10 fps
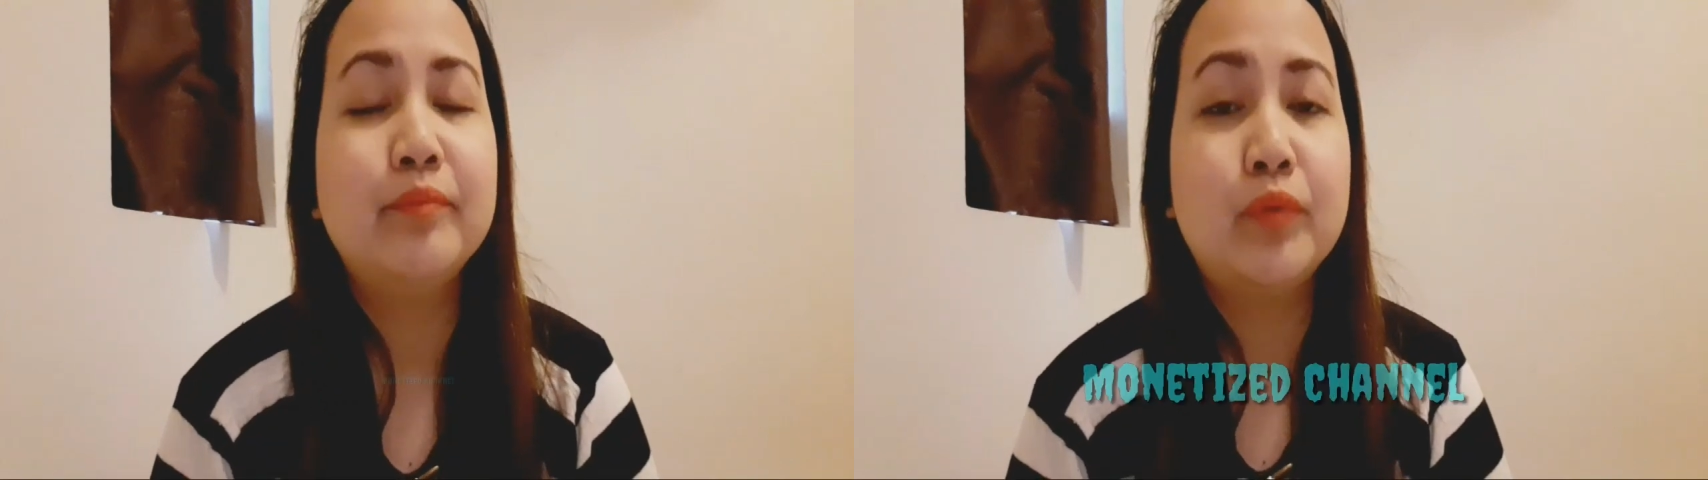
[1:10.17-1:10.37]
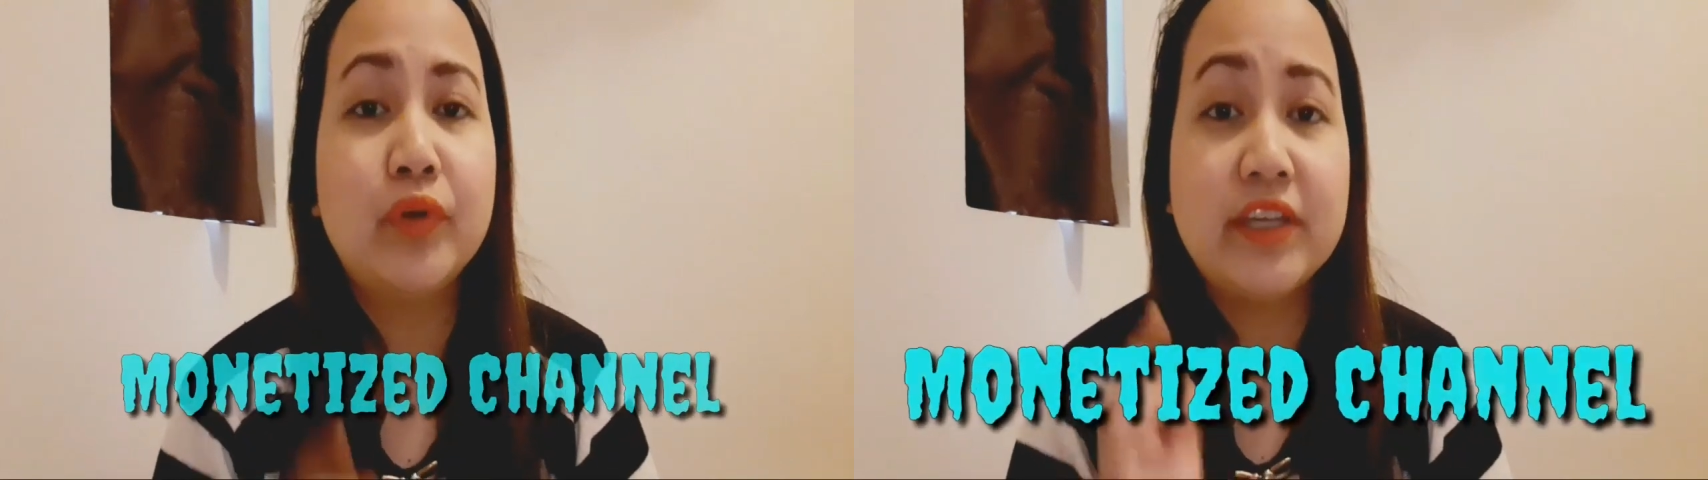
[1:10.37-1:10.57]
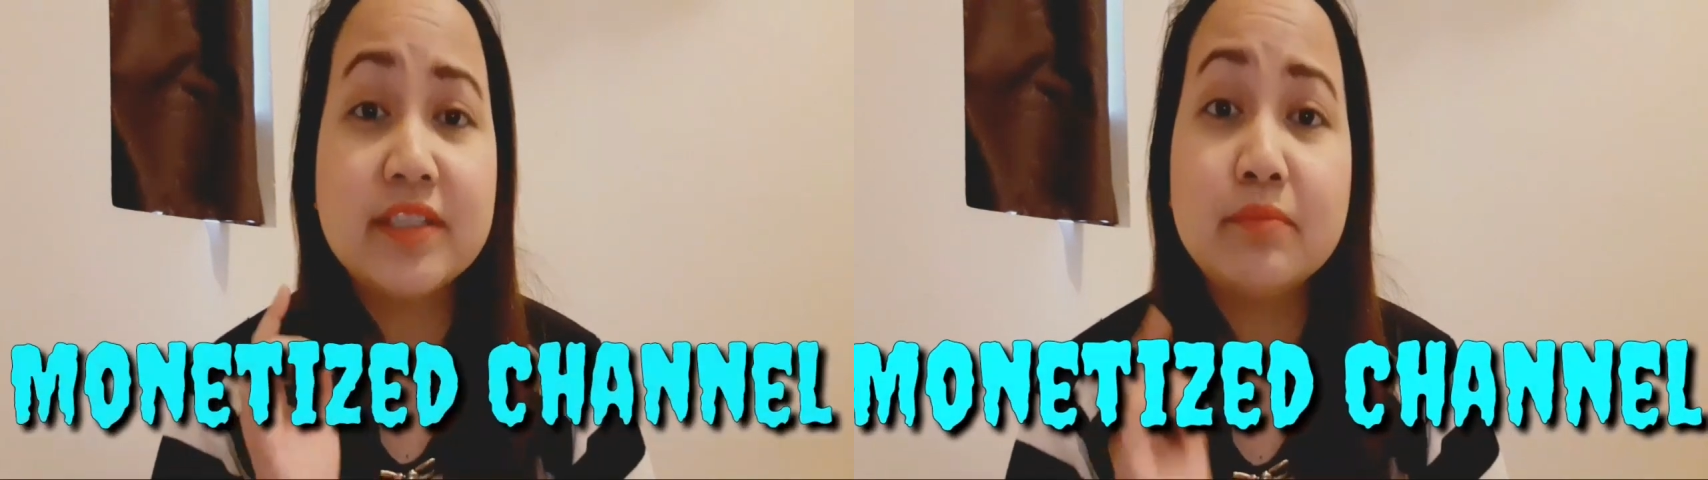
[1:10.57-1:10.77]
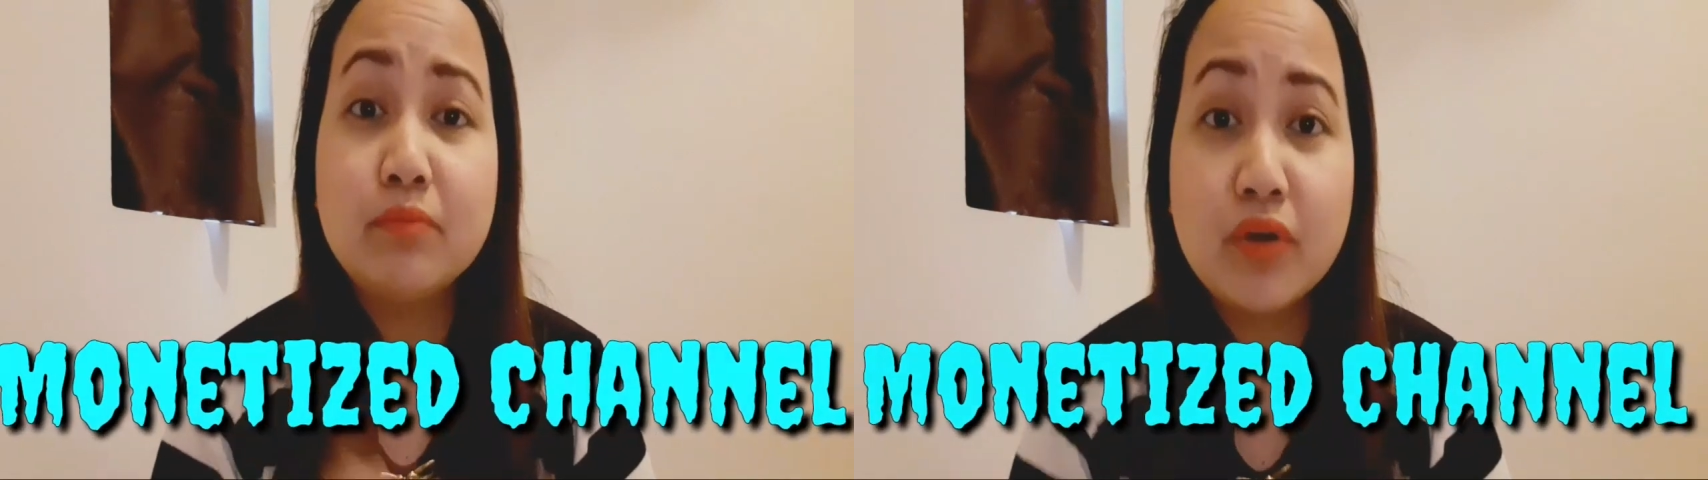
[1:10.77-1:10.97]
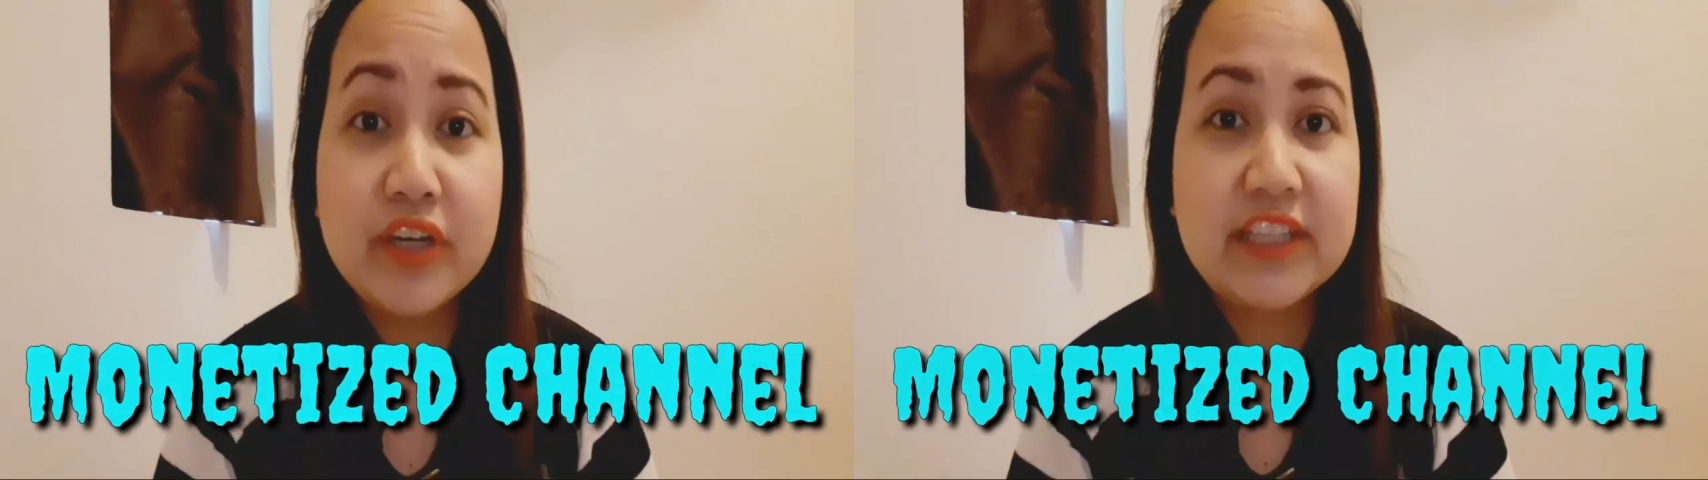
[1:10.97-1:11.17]
po is
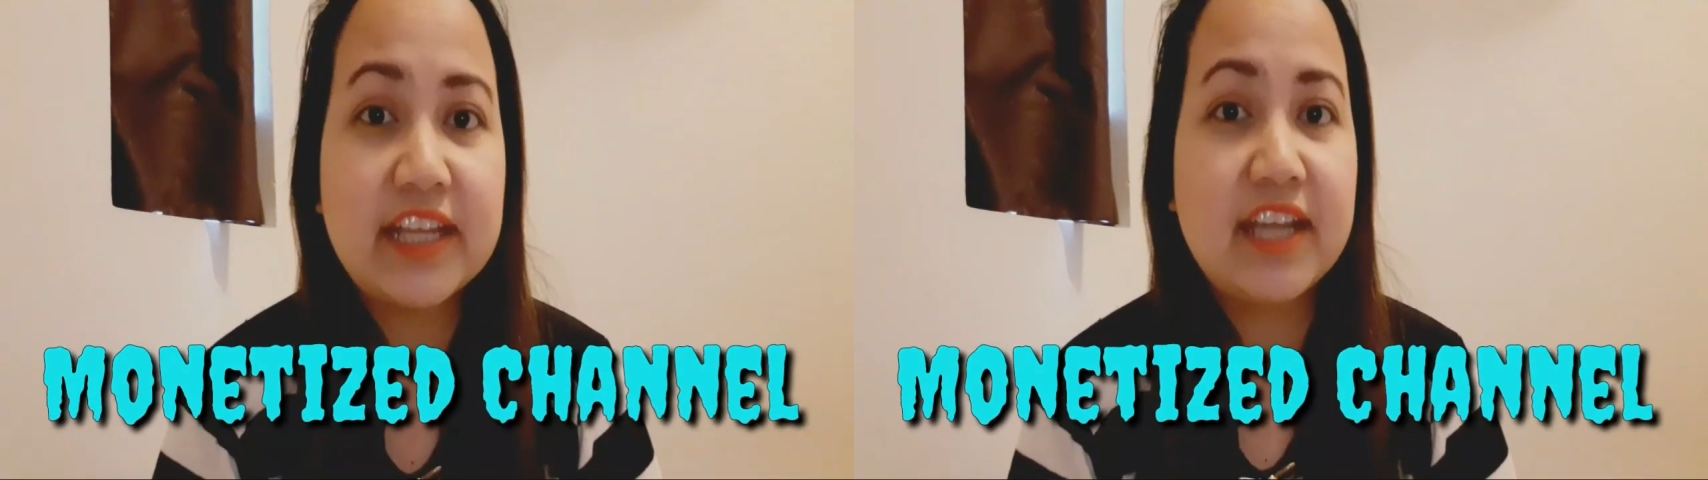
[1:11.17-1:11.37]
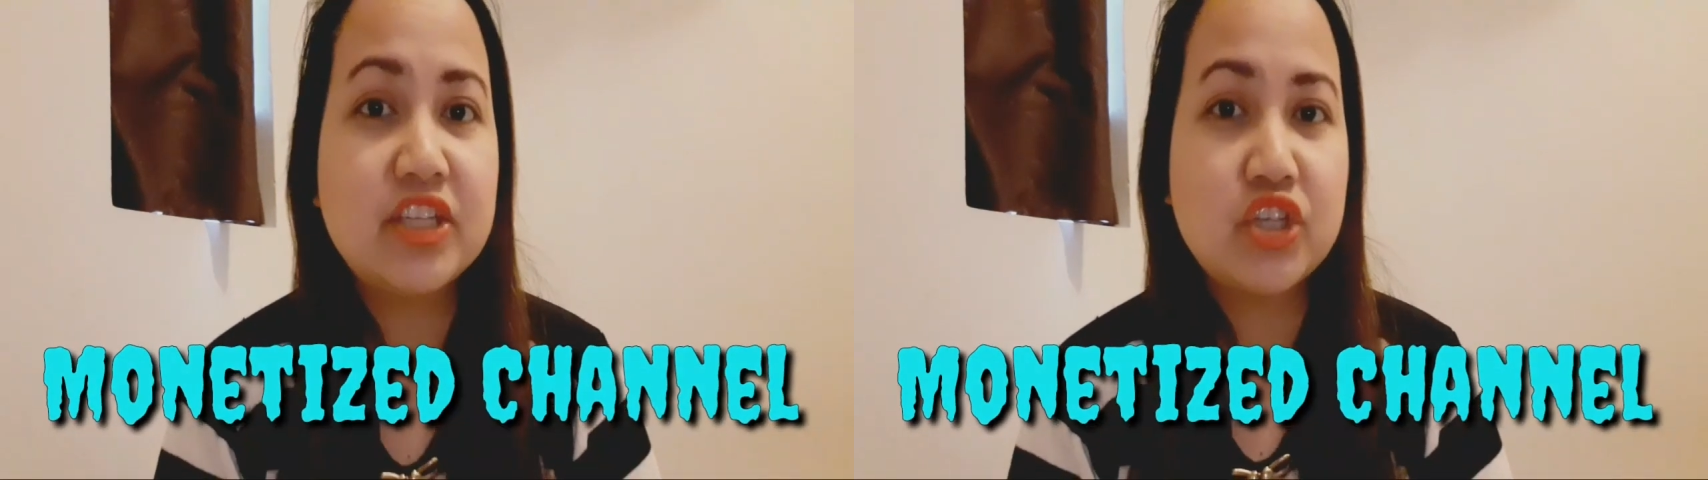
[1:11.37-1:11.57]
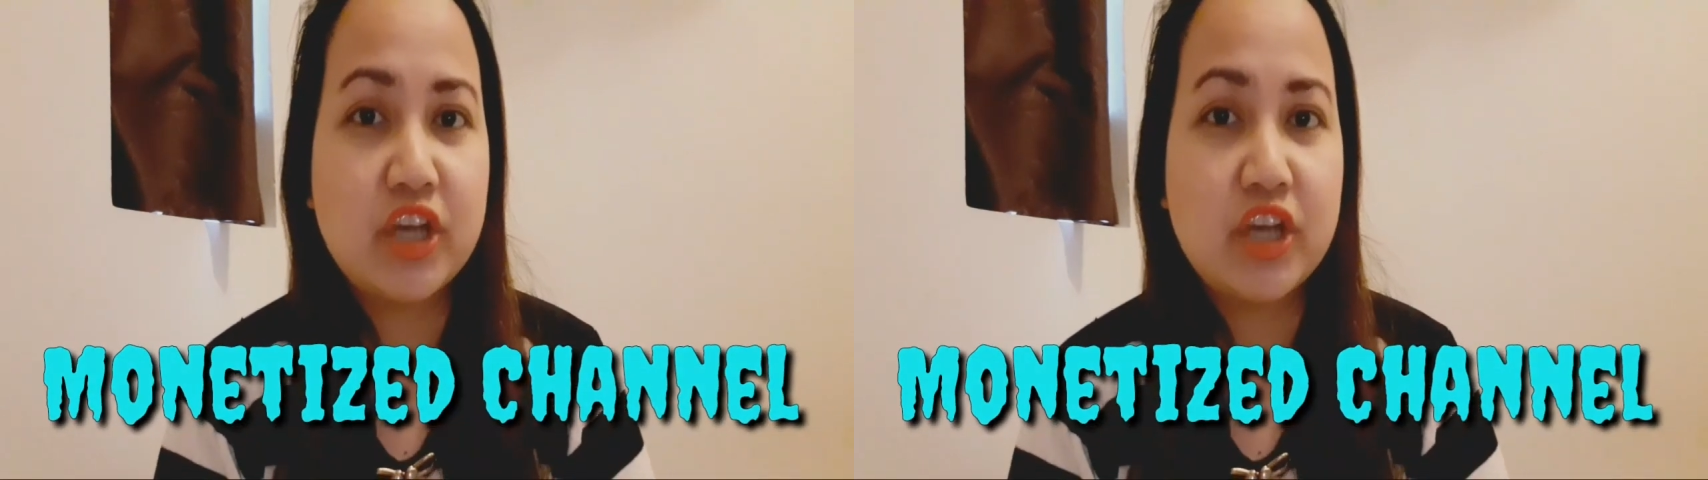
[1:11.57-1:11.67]
monetize